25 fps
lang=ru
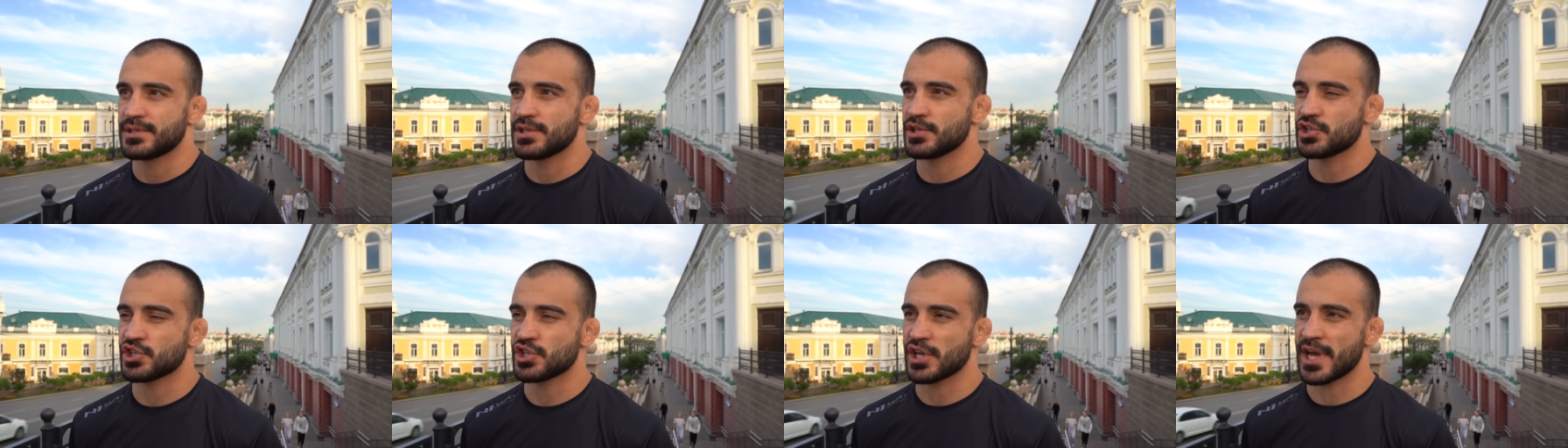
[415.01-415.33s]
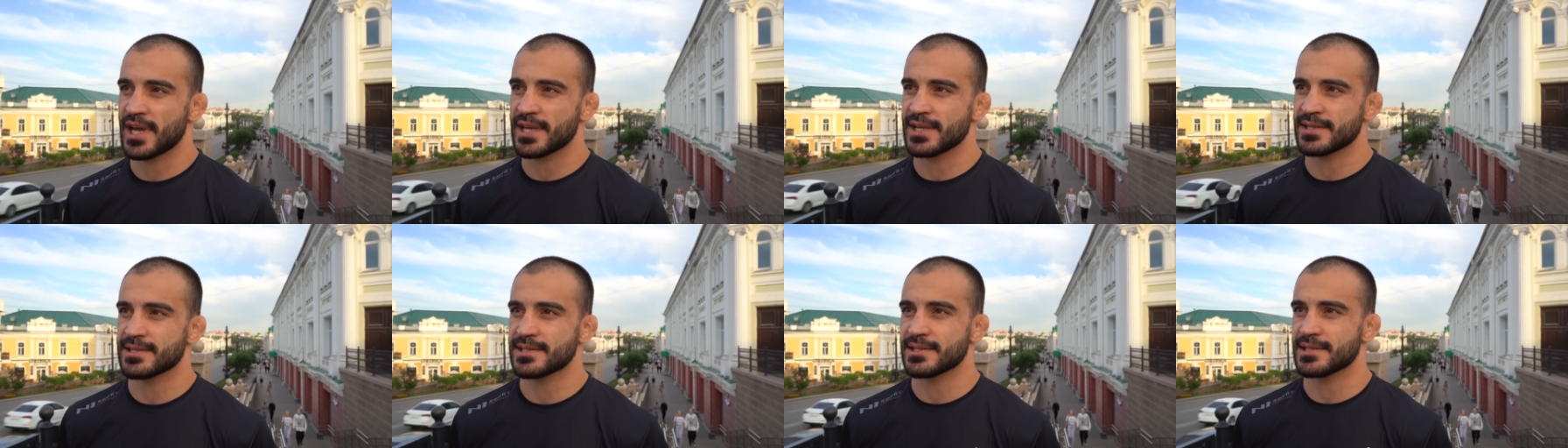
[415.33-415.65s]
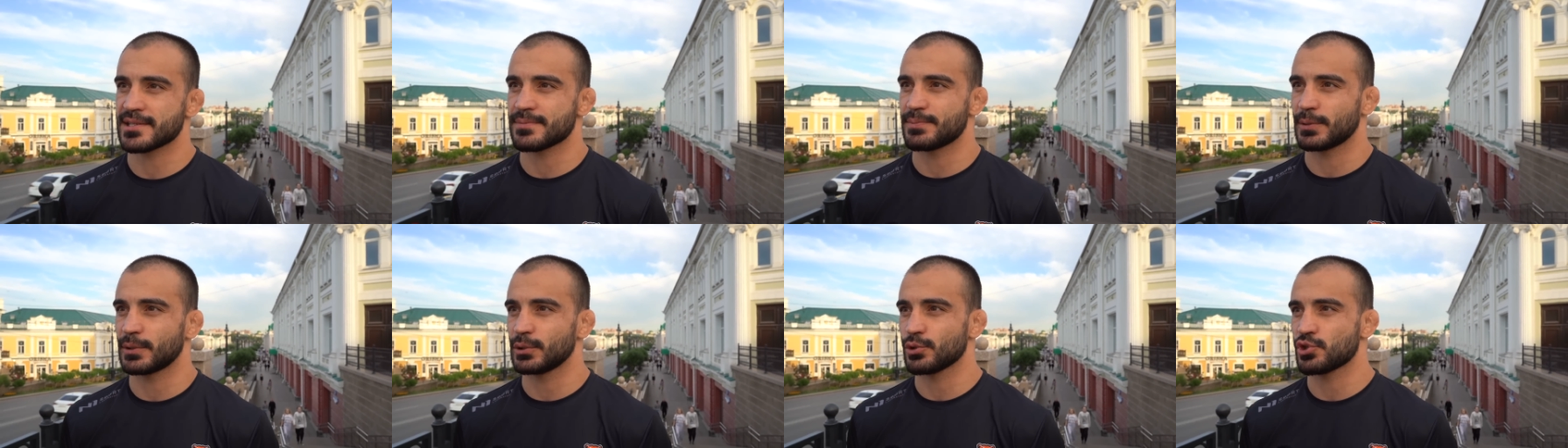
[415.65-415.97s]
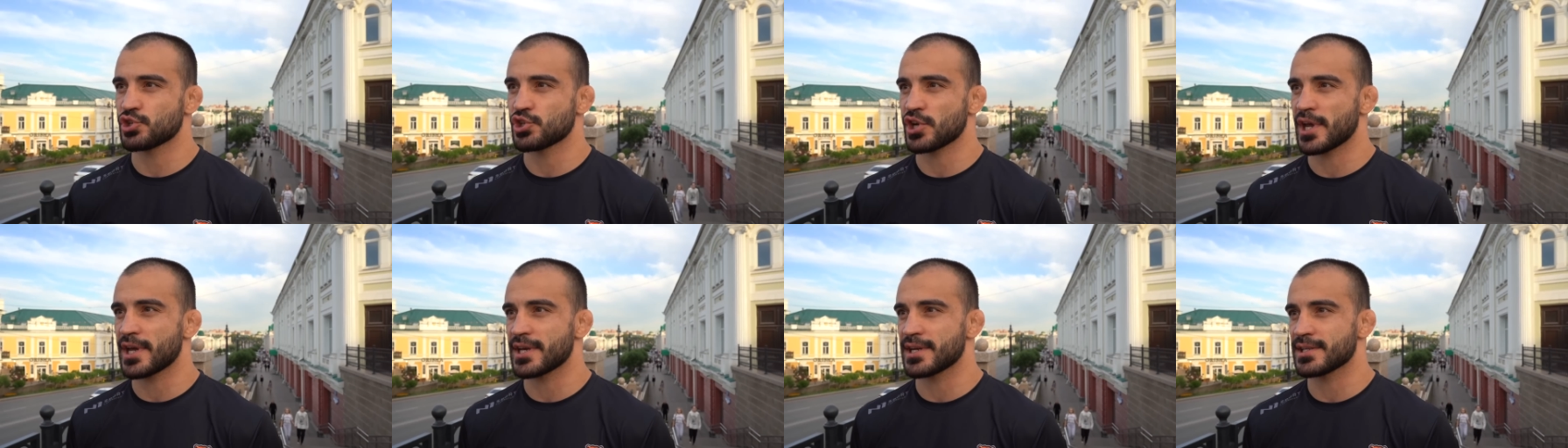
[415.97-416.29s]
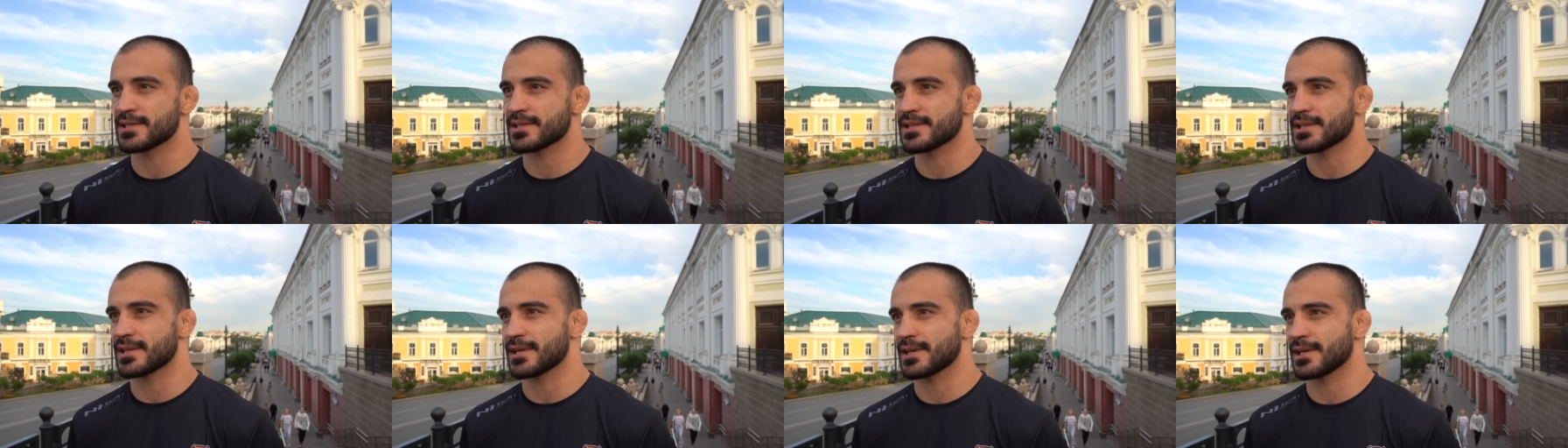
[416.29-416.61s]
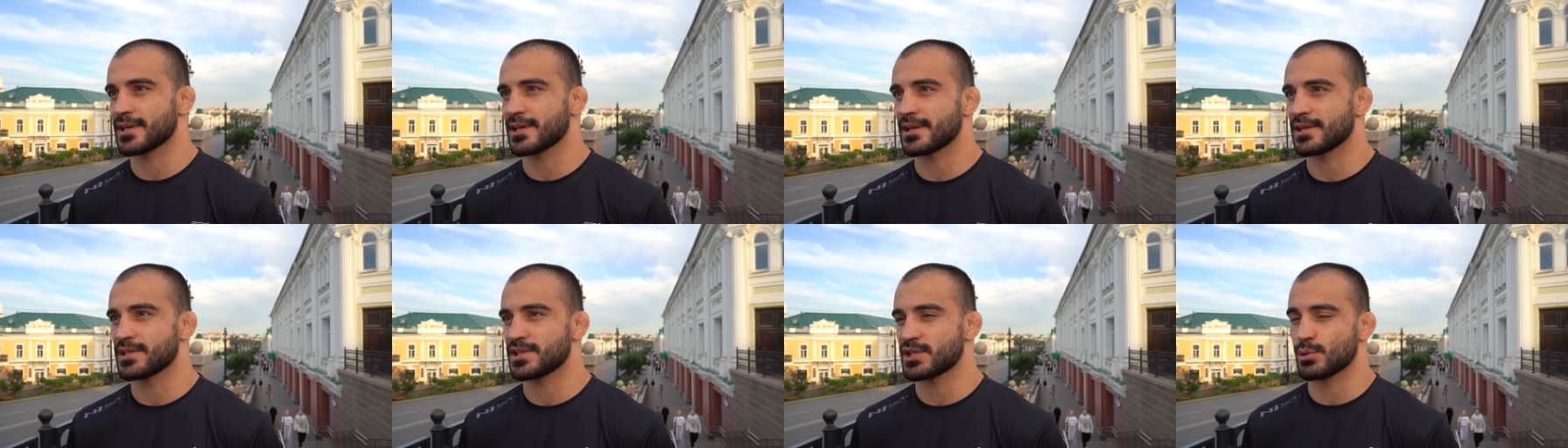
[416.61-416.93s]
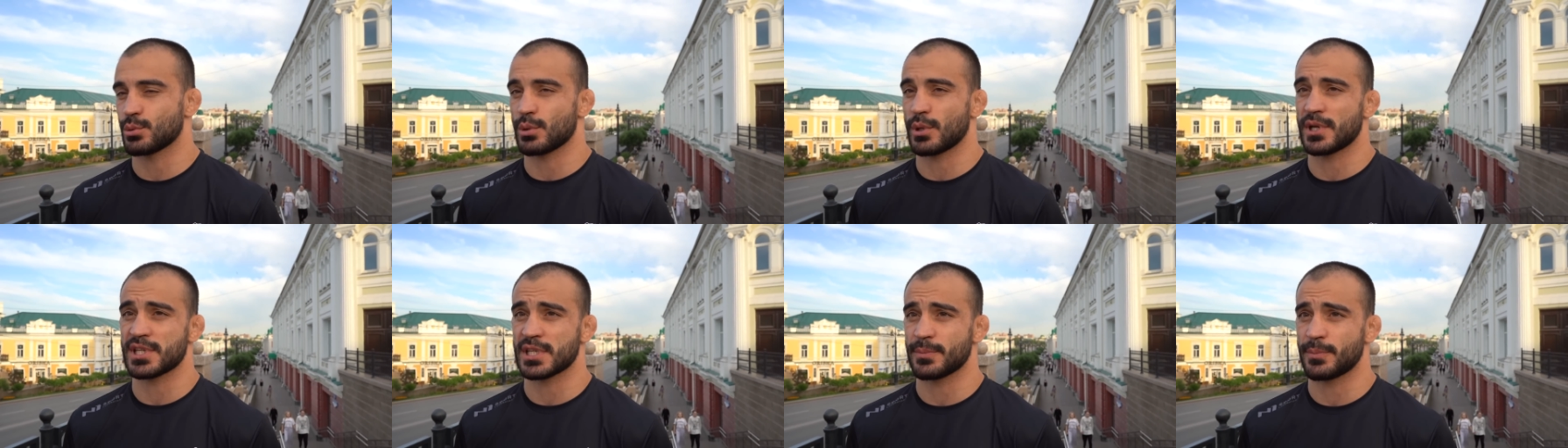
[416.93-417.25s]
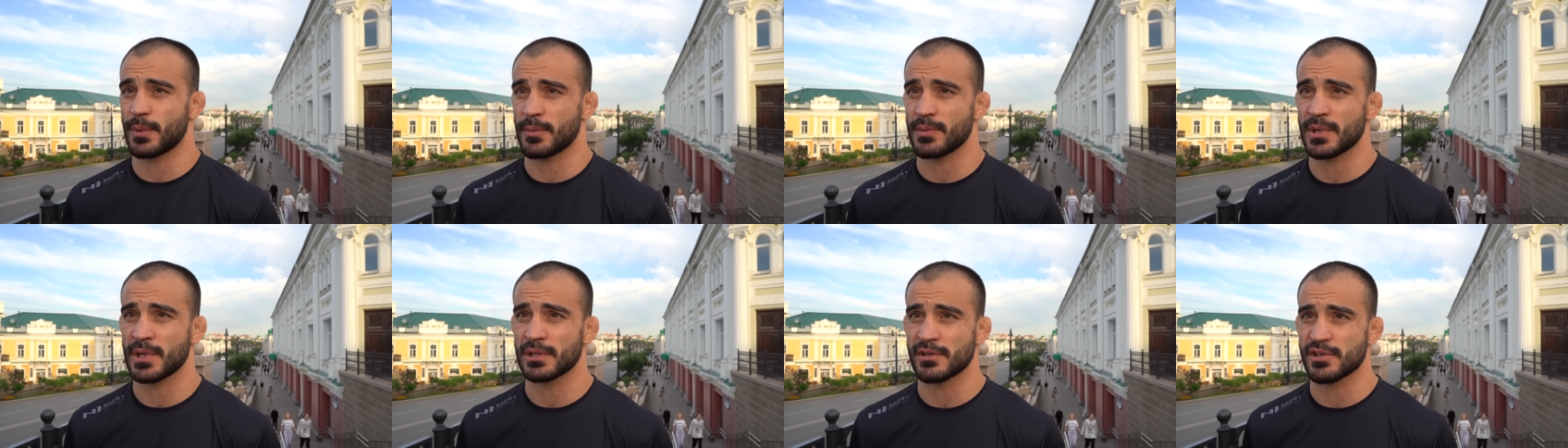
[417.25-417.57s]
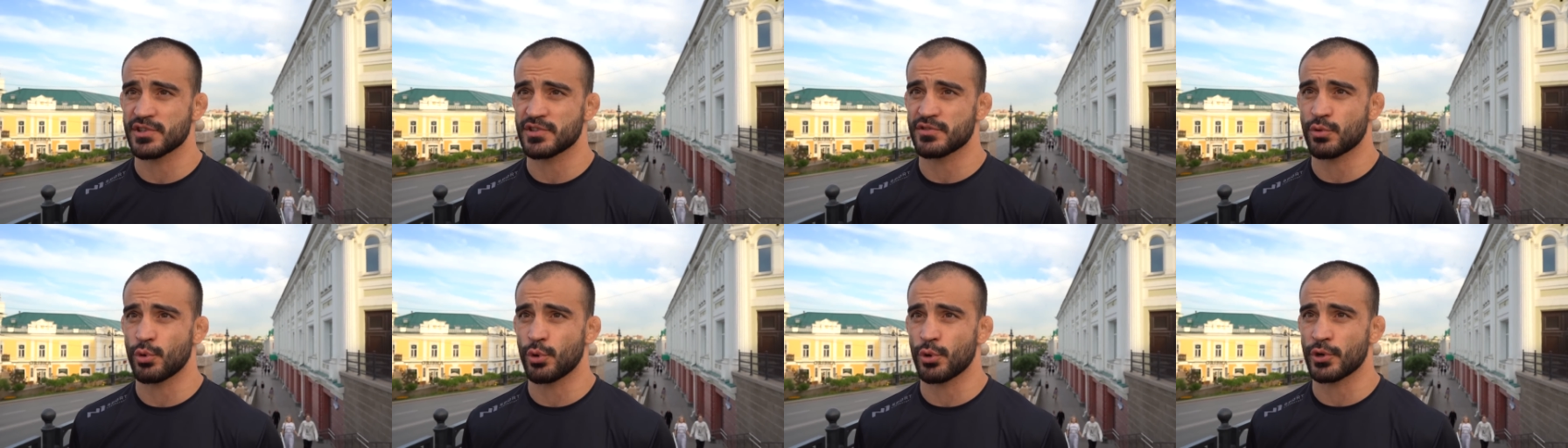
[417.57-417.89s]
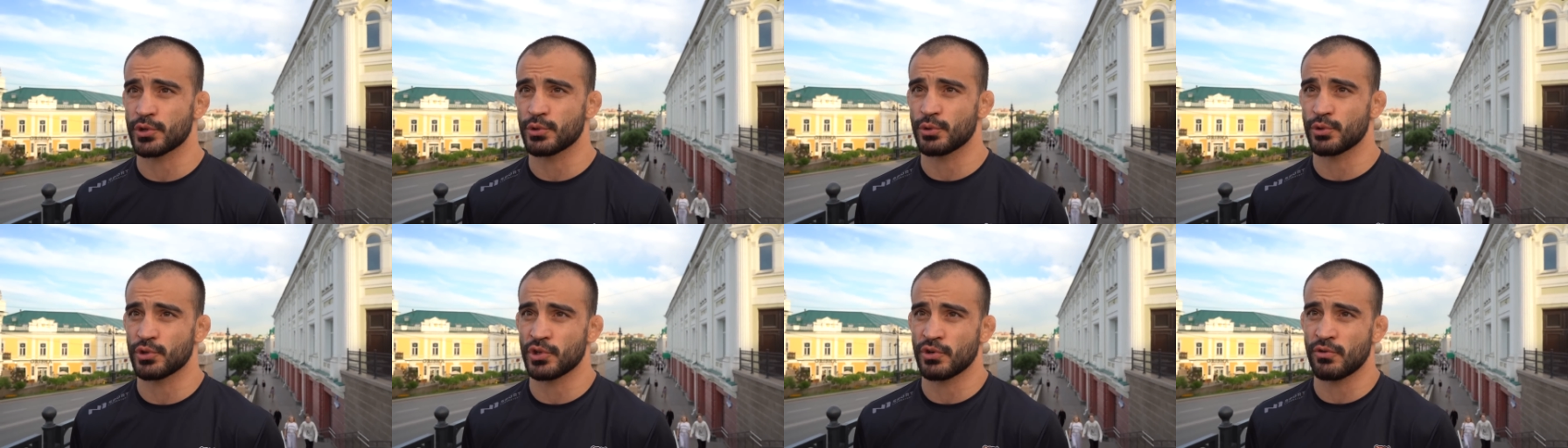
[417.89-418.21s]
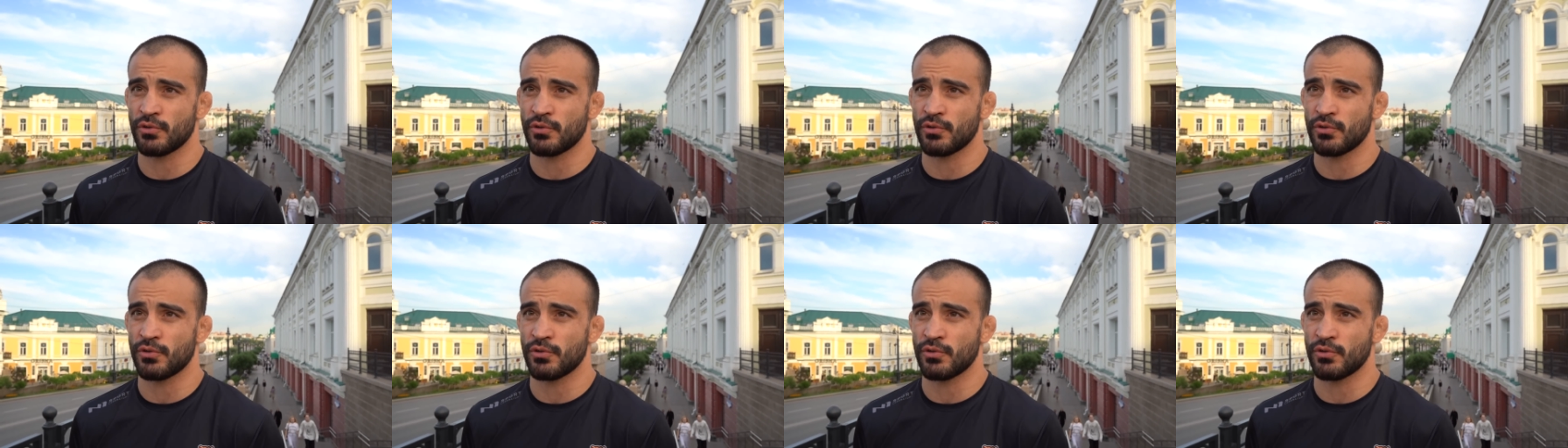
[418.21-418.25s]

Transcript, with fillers: Сейчас, получается, ситуация поменялась в корне.